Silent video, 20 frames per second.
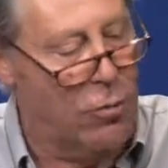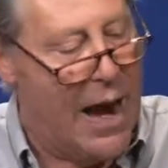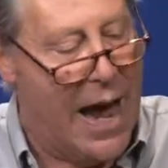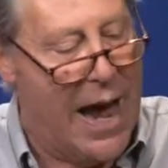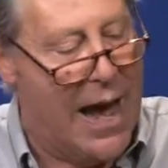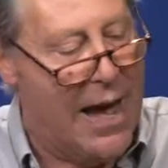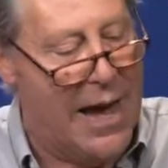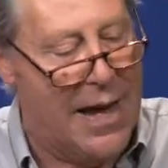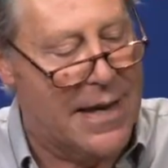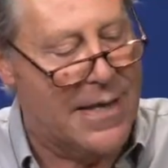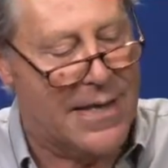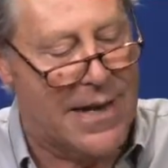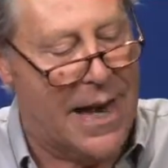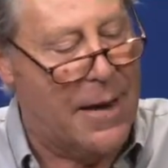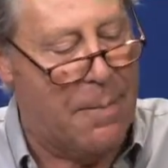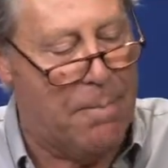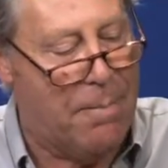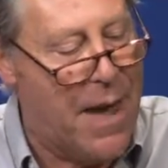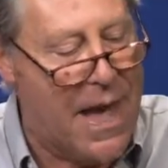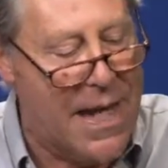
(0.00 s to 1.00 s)
una
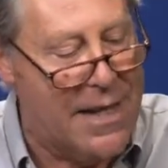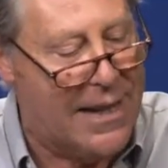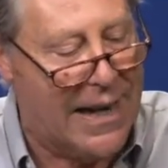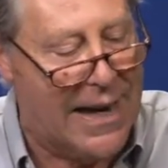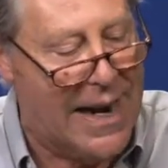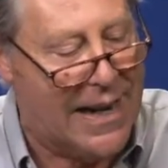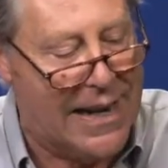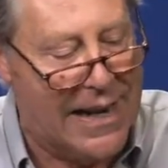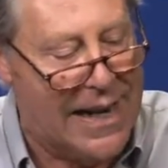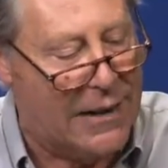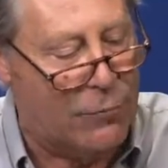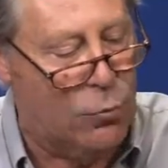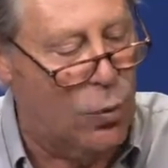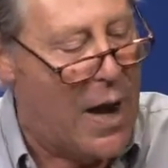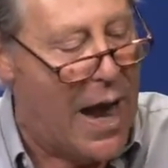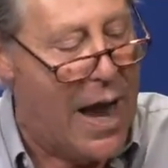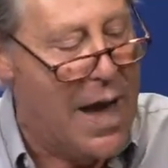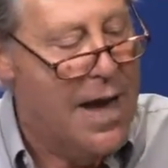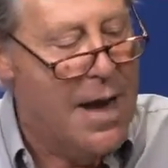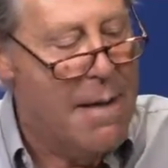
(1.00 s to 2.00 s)
serpiente, a la
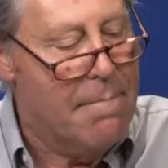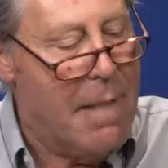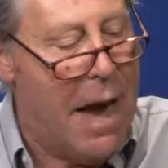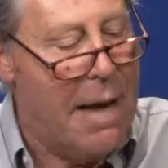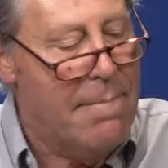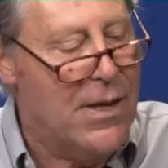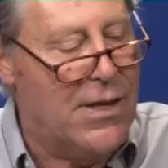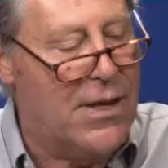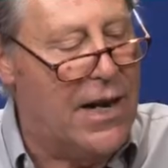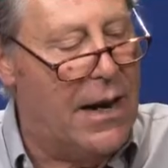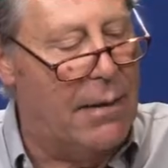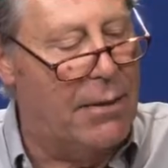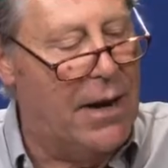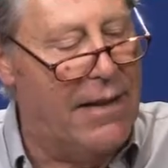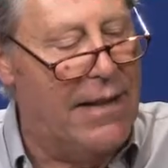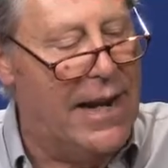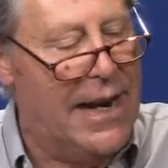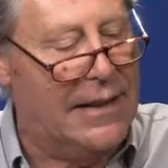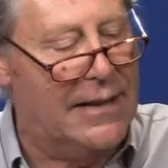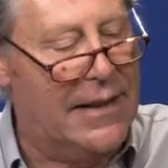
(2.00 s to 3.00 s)
criatura más
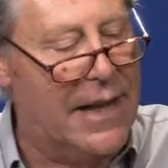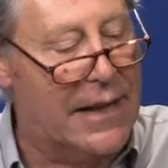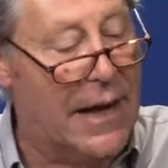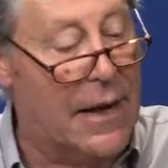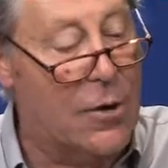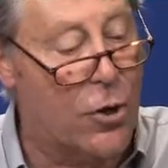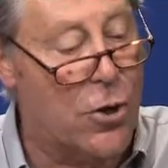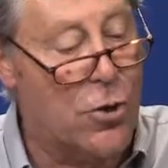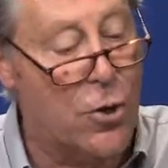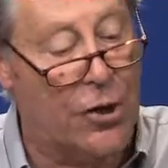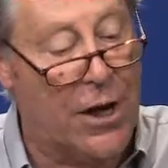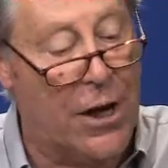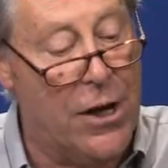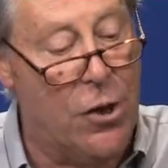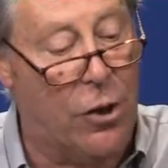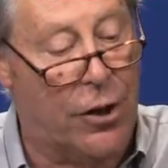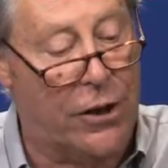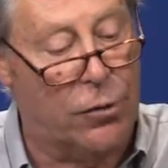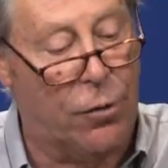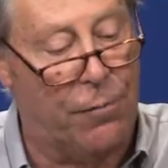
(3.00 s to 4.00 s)
miserable de la tierra, lo que yo he
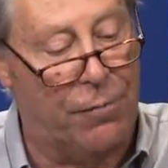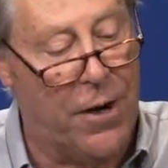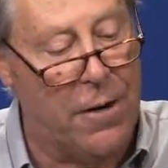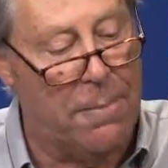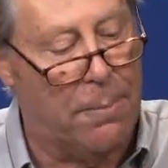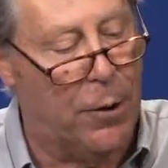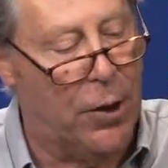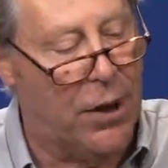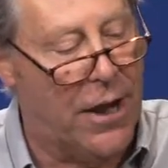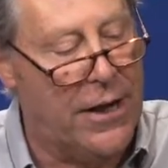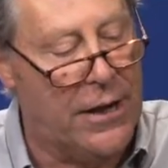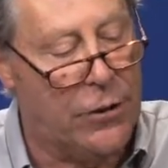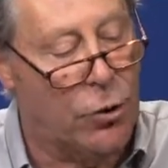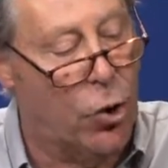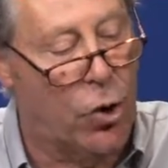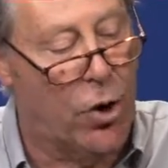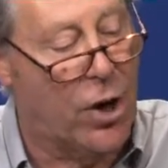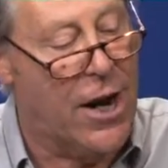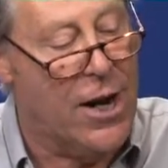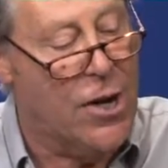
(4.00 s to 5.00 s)
tenido que sufrir por
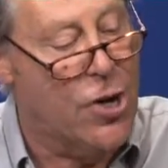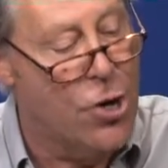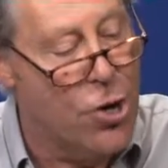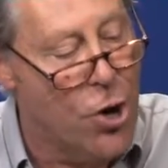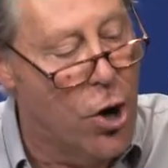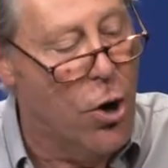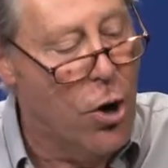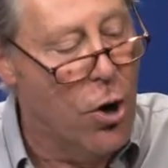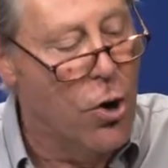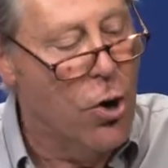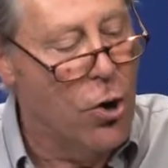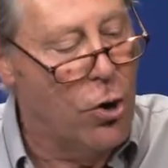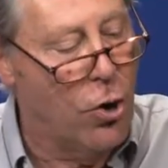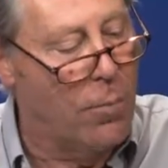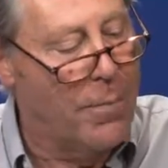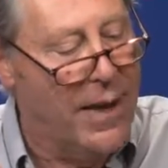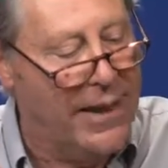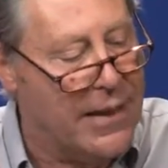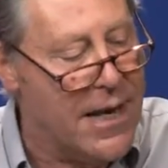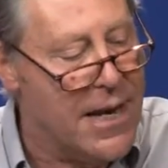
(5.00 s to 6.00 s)
delitos que no
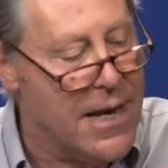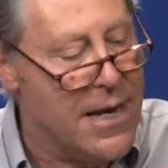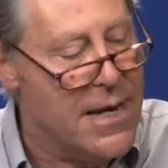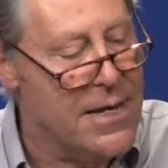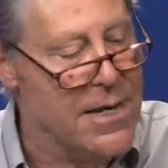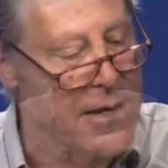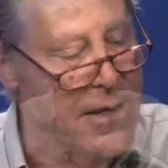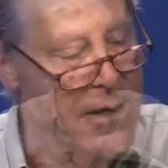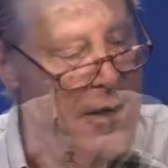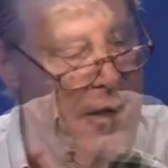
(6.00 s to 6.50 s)
cometí.